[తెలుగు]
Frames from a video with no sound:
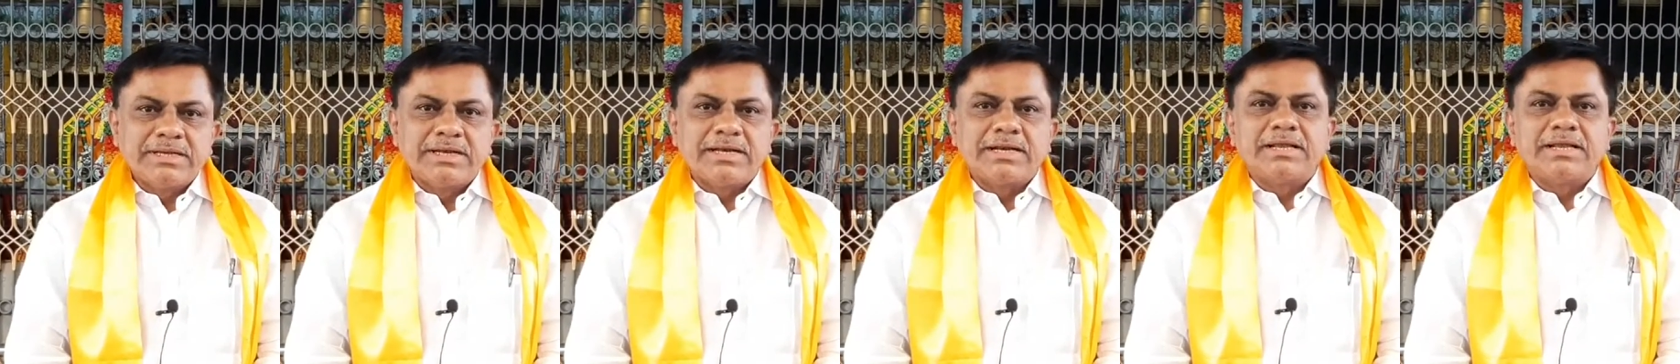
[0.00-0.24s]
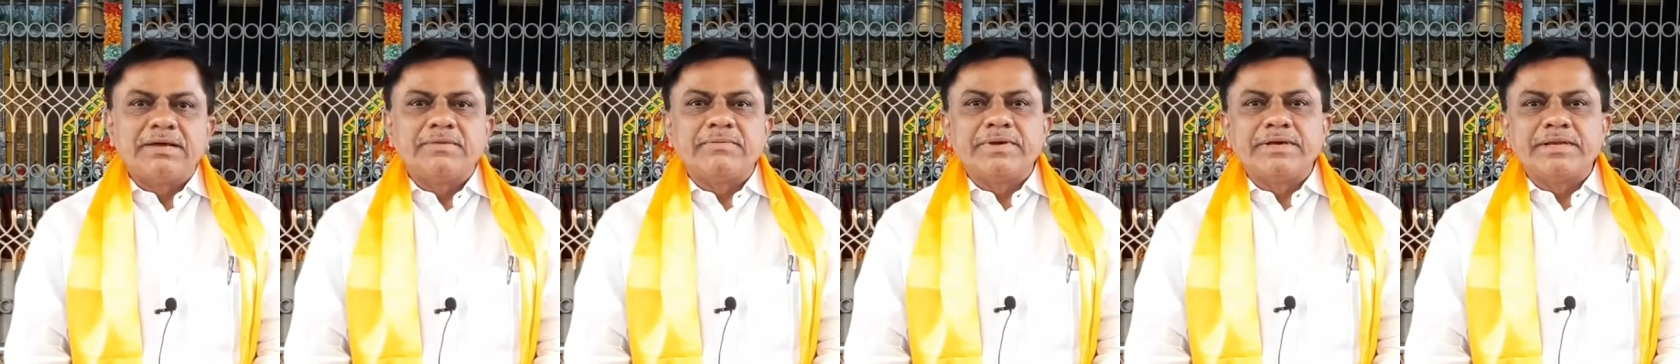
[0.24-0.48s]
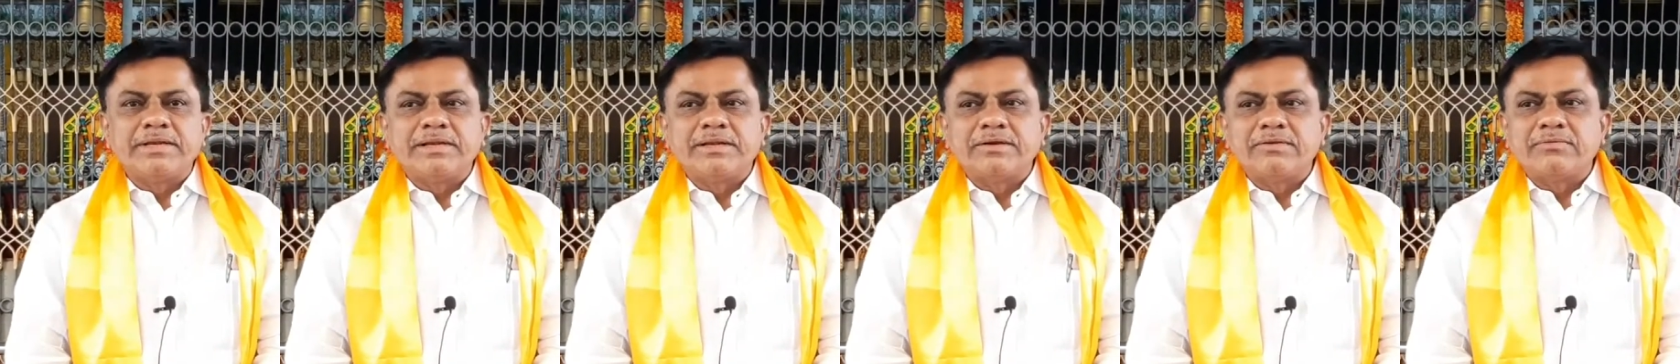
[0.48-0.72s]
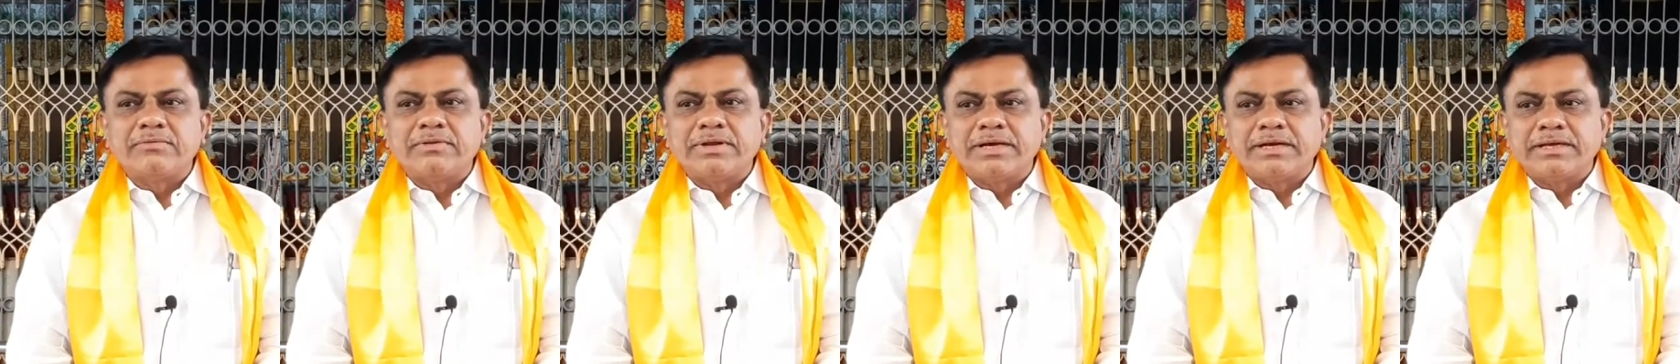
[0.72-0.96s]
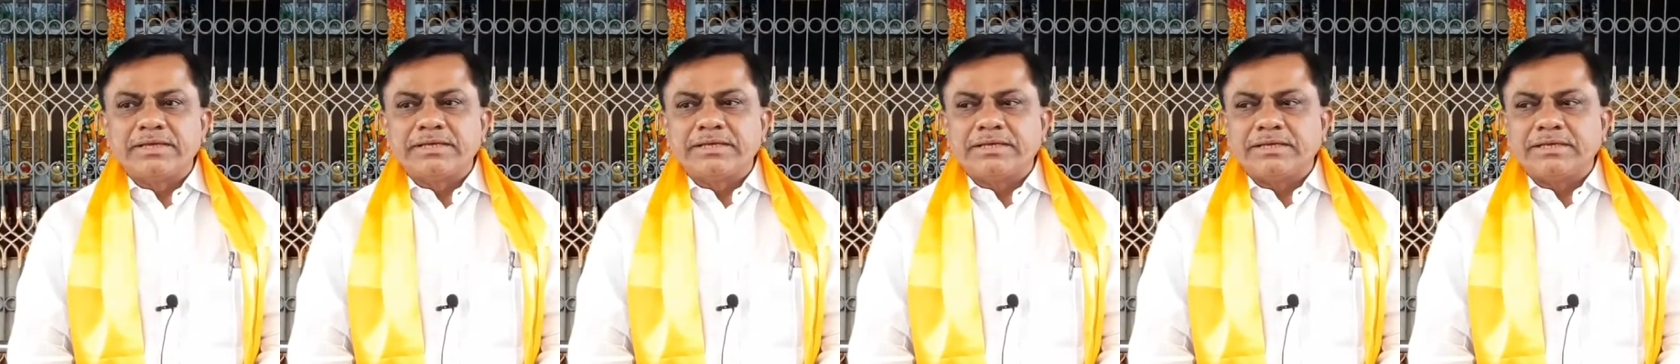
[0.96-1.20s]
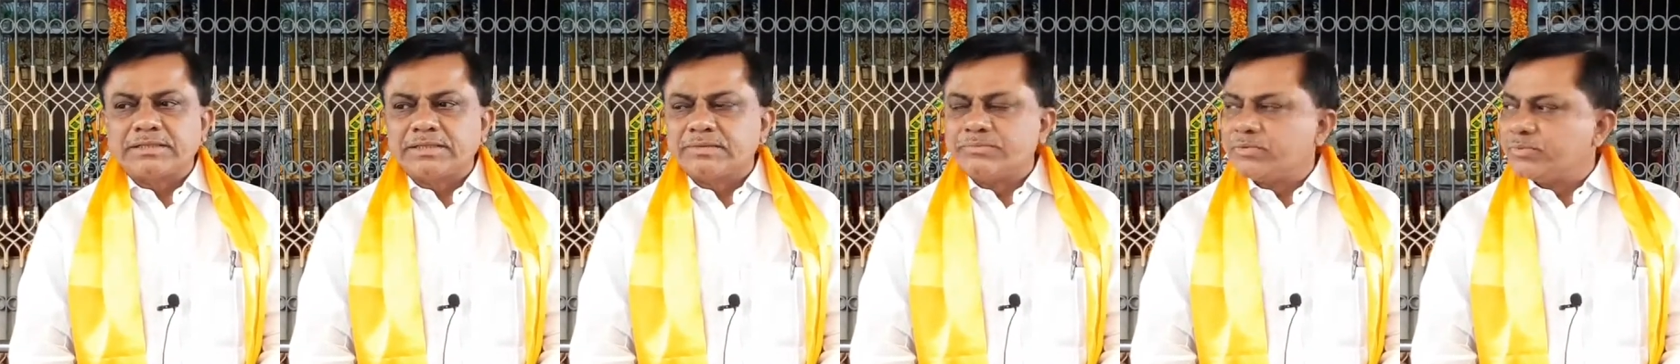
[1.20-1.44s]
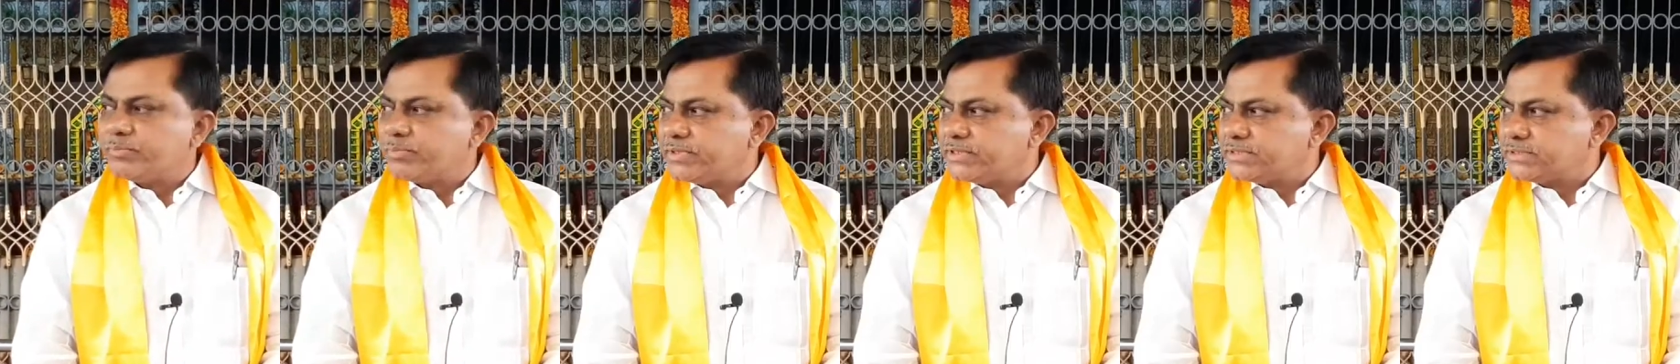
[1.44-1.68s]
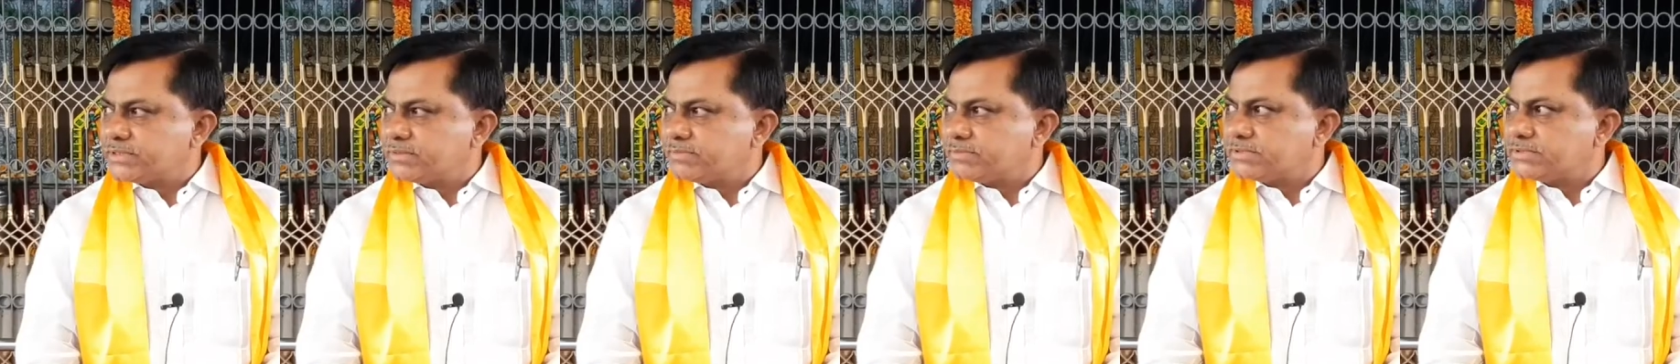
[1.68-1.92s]
ఎల్లవేళలా కూడా గత
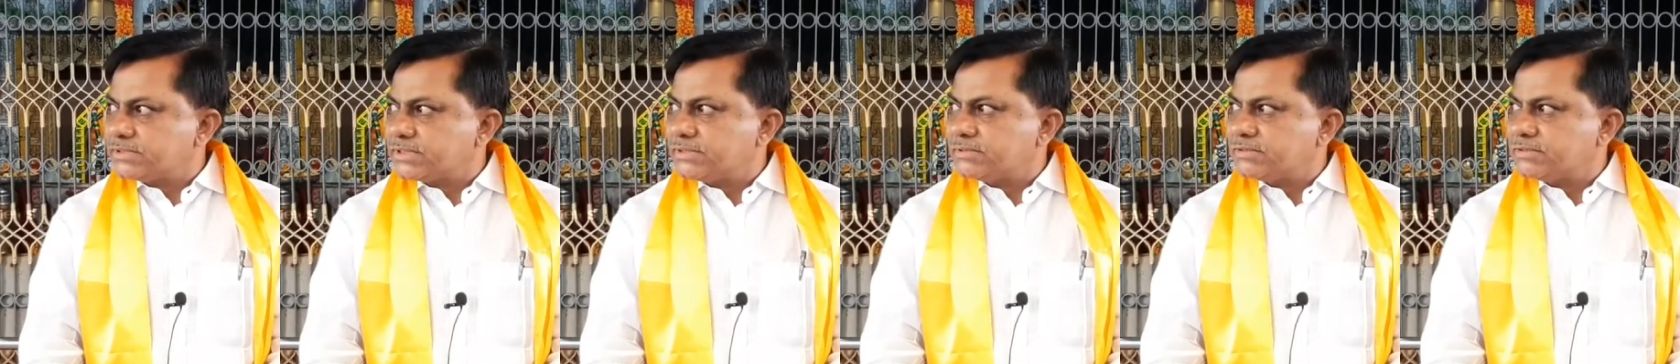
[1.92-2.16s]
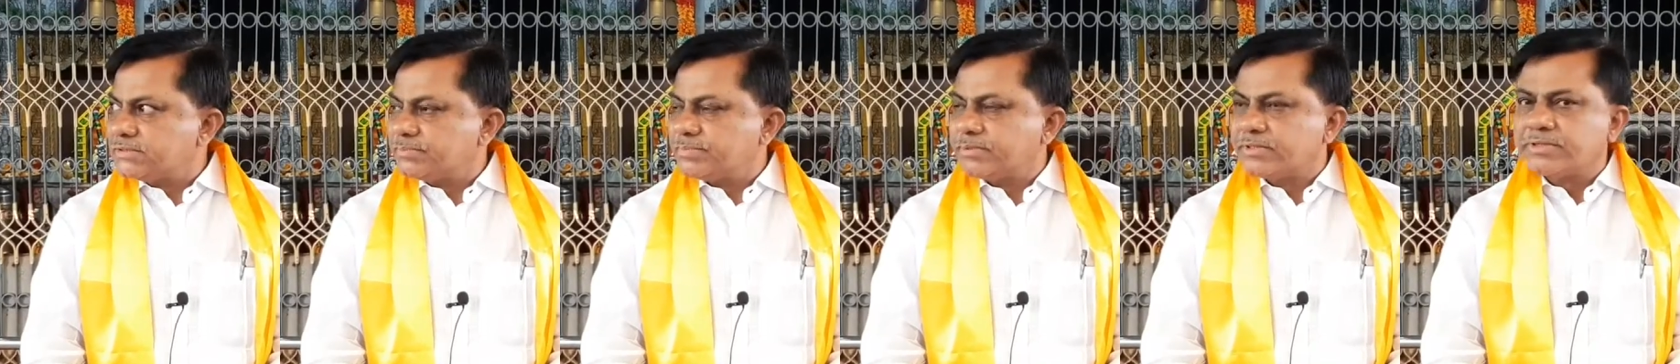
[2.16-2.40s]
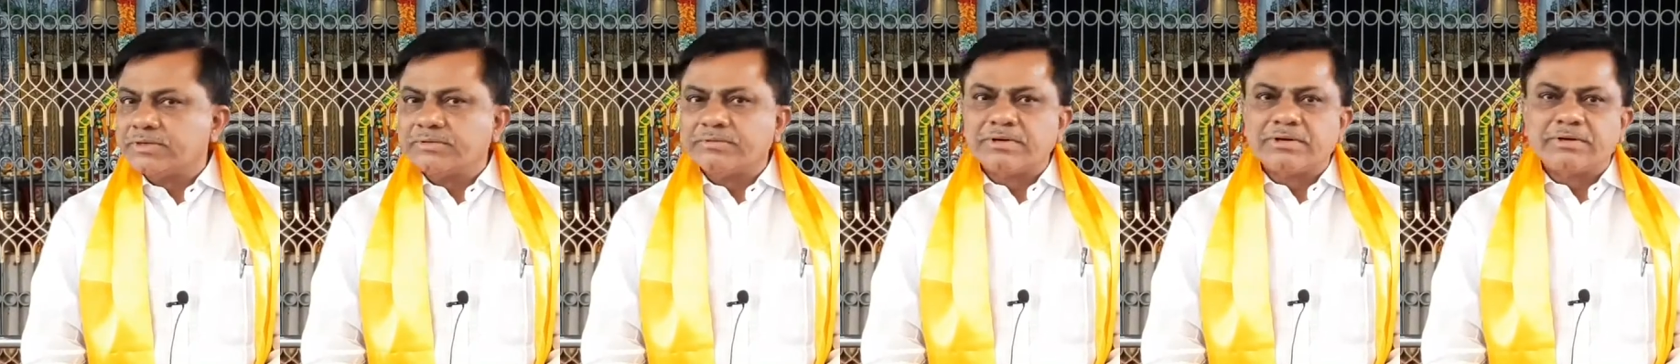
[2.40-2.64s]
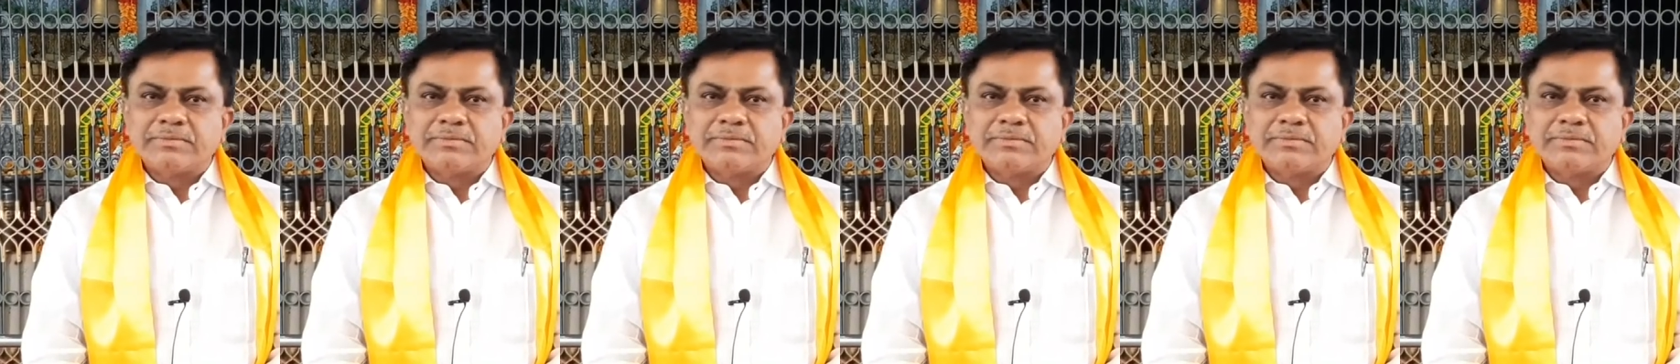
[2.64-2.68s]
ముప్పై సంవత్సరాల నుంచి పదో